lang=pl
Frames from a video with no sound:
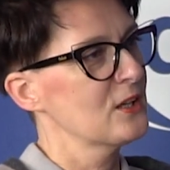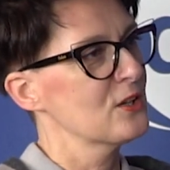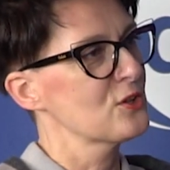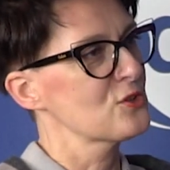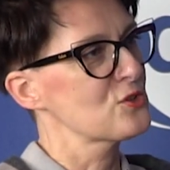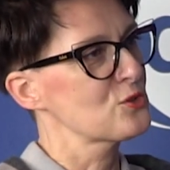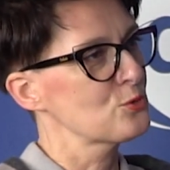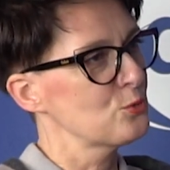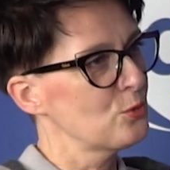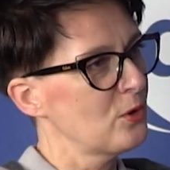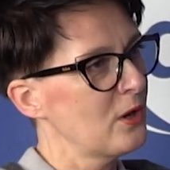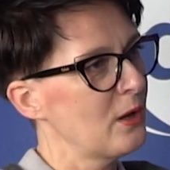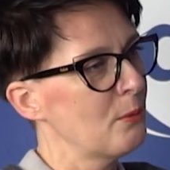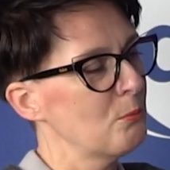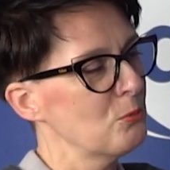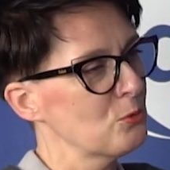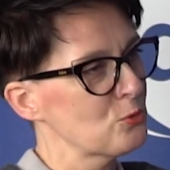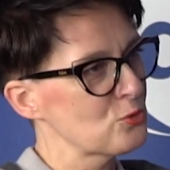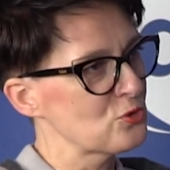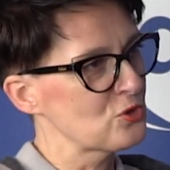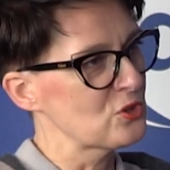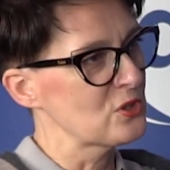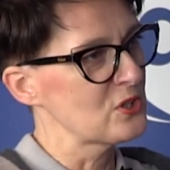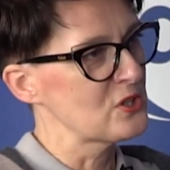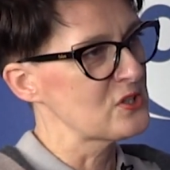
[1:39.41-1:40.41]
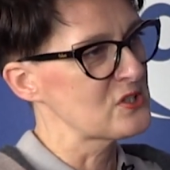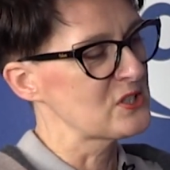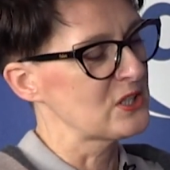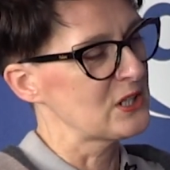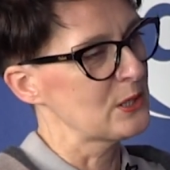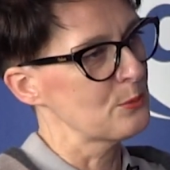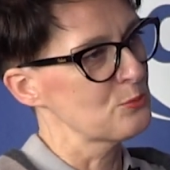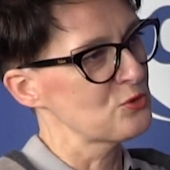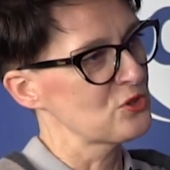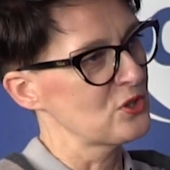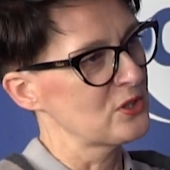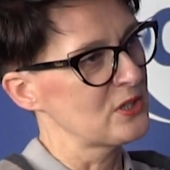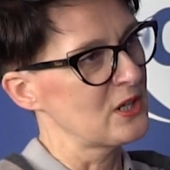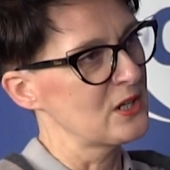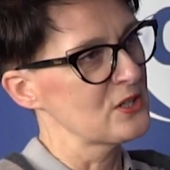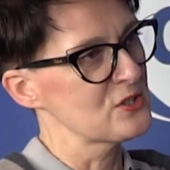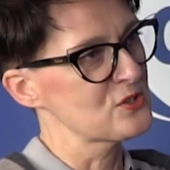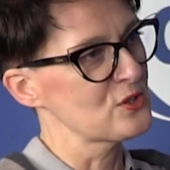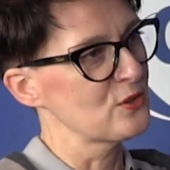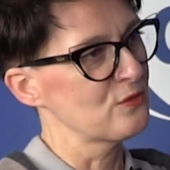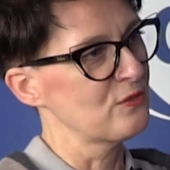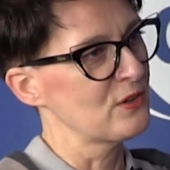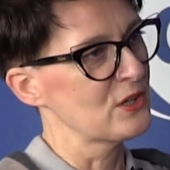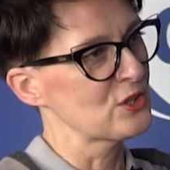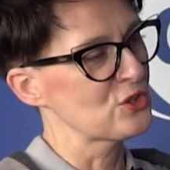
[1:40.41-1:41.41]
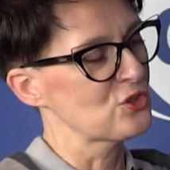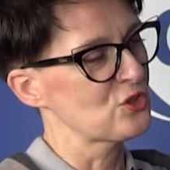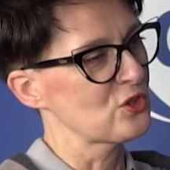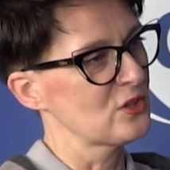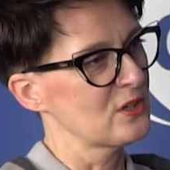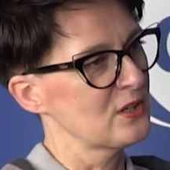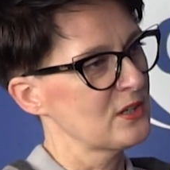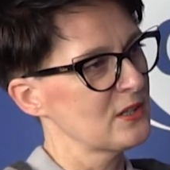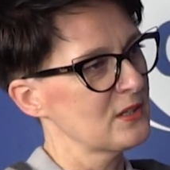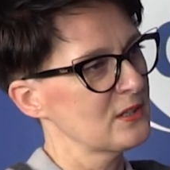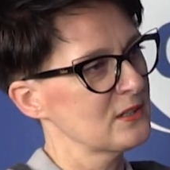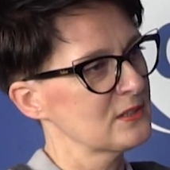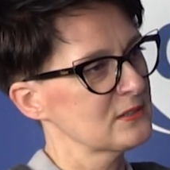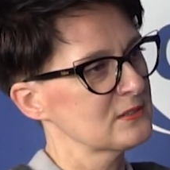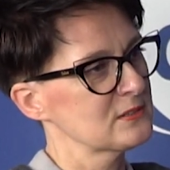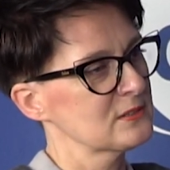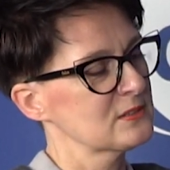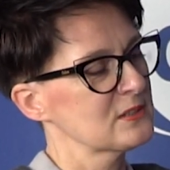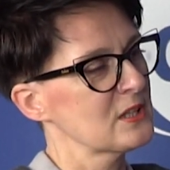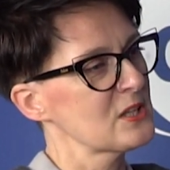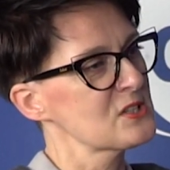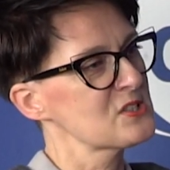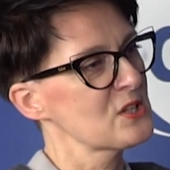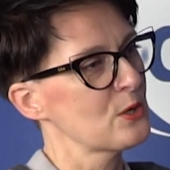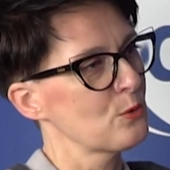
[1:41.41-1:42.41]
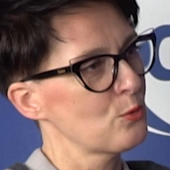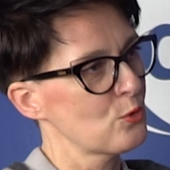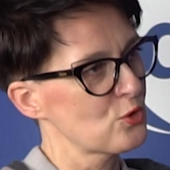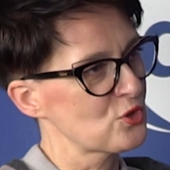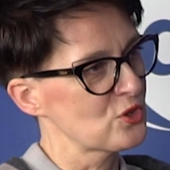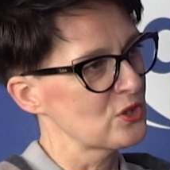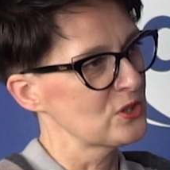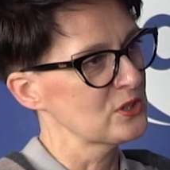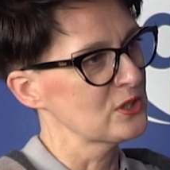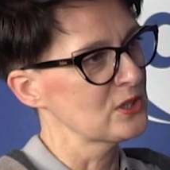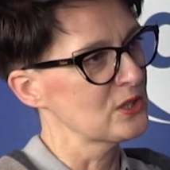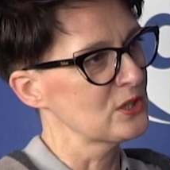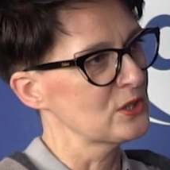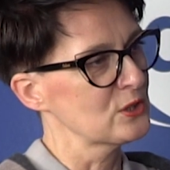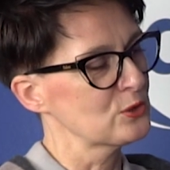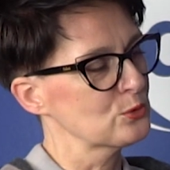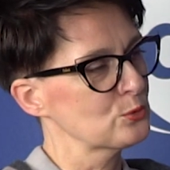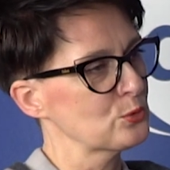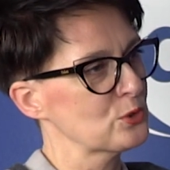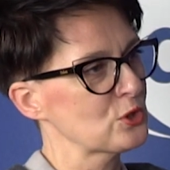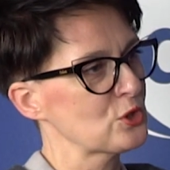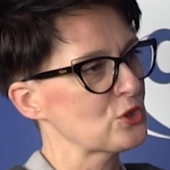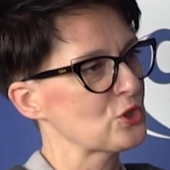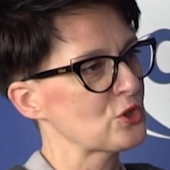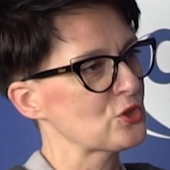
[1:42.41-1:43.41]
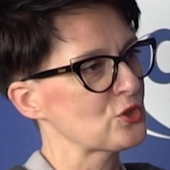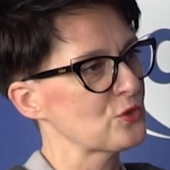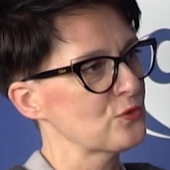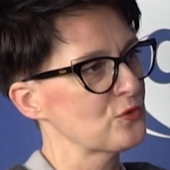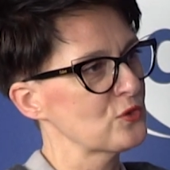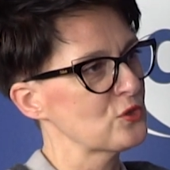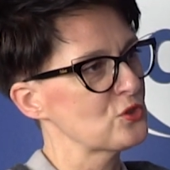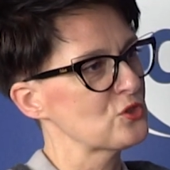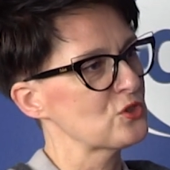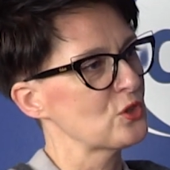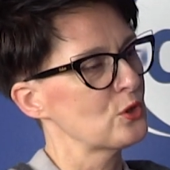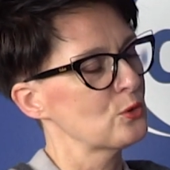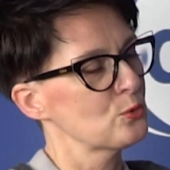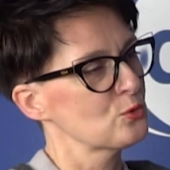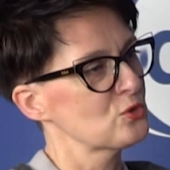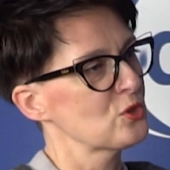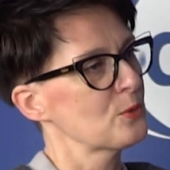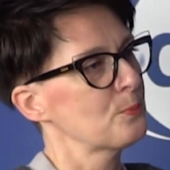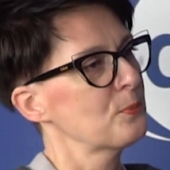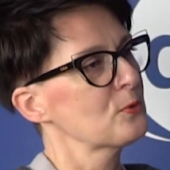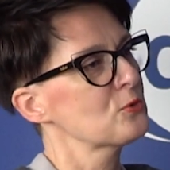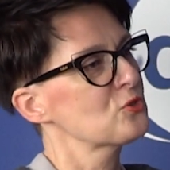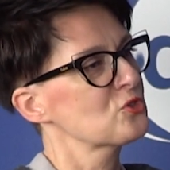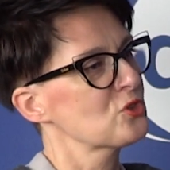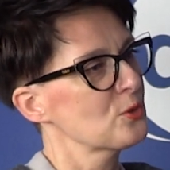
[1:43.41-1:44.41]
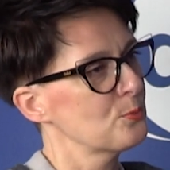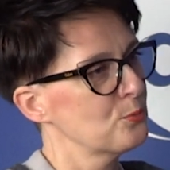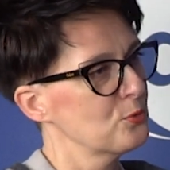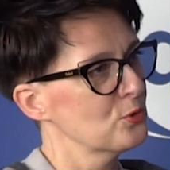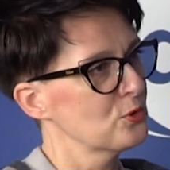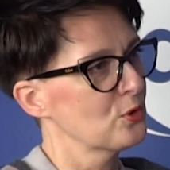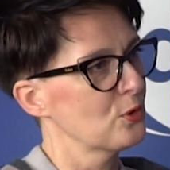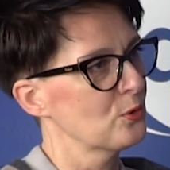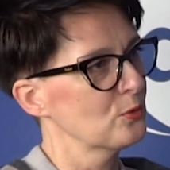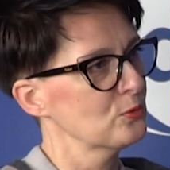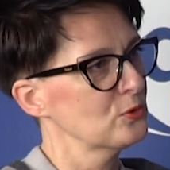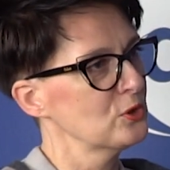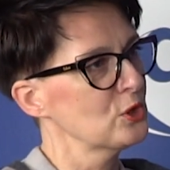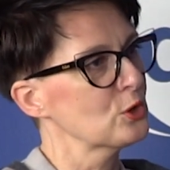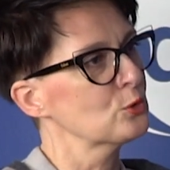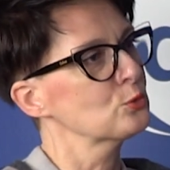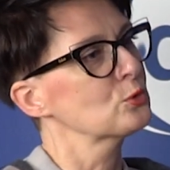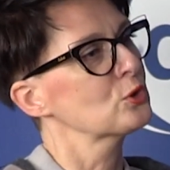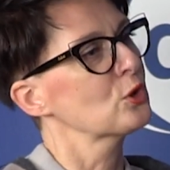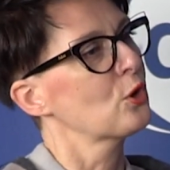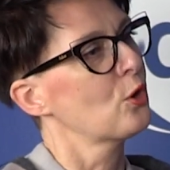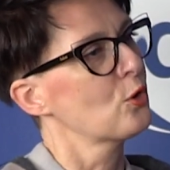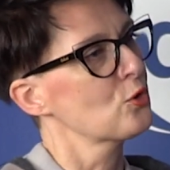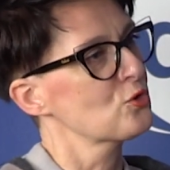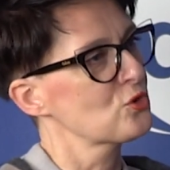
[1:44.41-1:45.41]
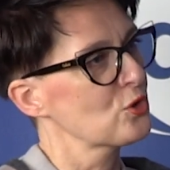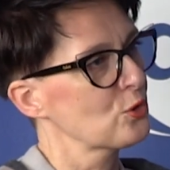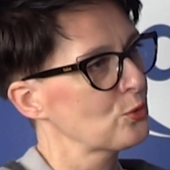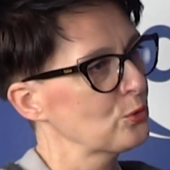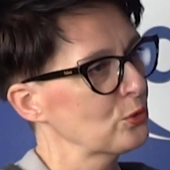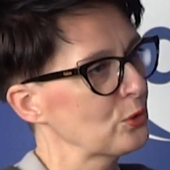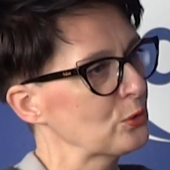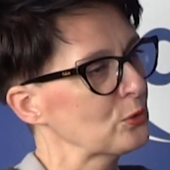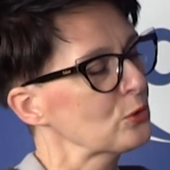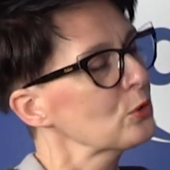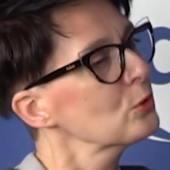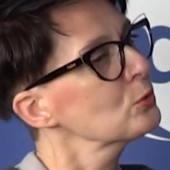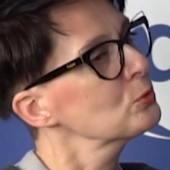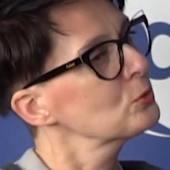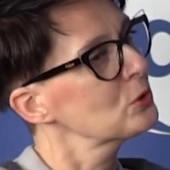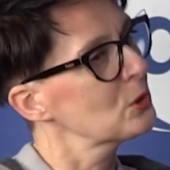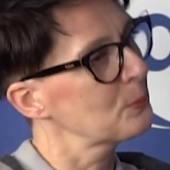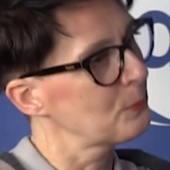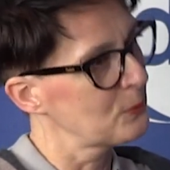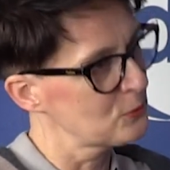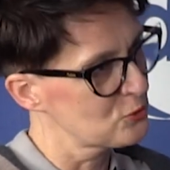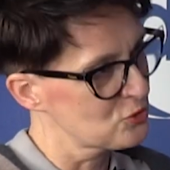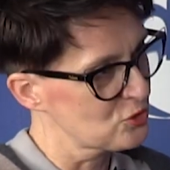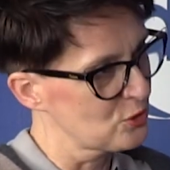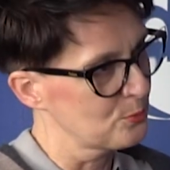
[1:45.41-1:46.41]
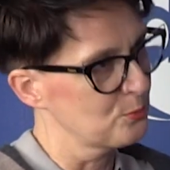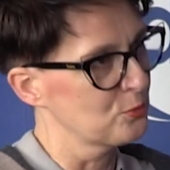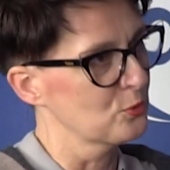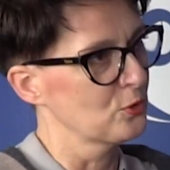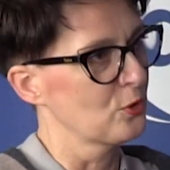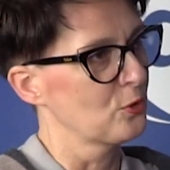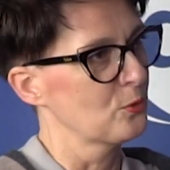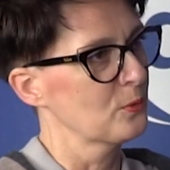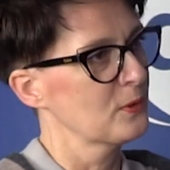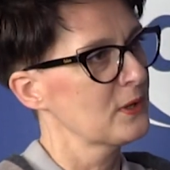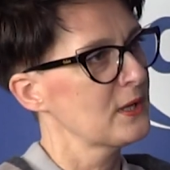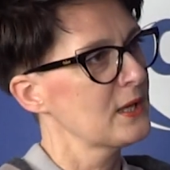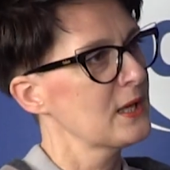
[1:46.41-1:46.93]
Słucham ludzi i staram się realizować te założenia, których rzeczywiście ludzie potrzebują. Nie których oczekują, tylko których potrzebują.